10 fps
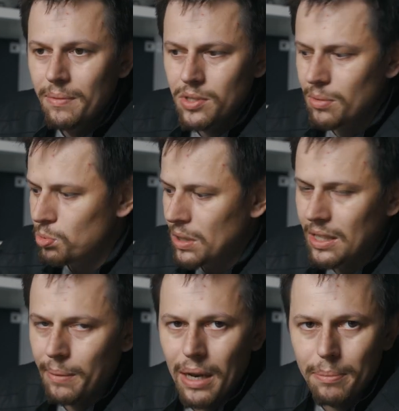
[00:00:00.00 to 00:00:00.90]
są tutaj
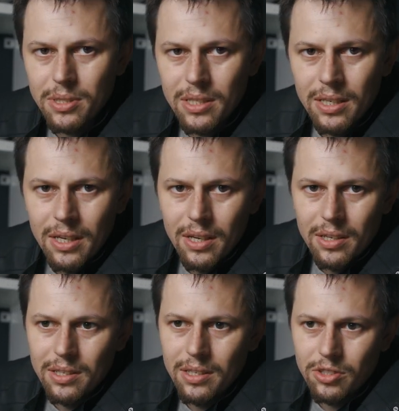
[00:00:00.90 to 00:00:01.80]
timelapsy,
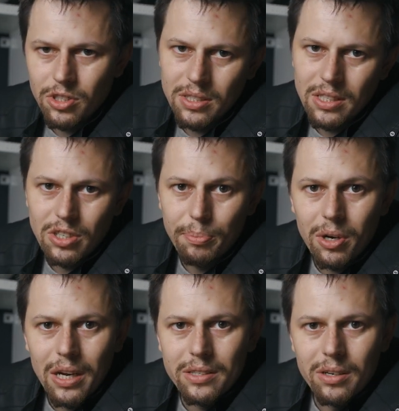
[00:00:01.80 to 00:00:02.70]
yy, czyli zdjęcia
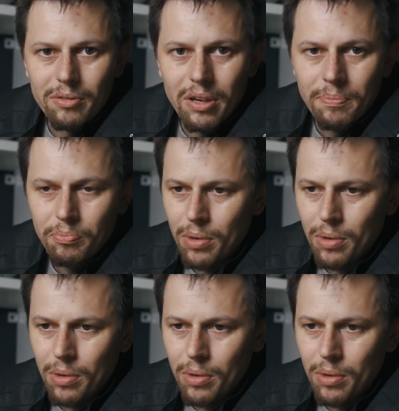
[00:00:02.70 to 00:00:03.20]
poklatkowe.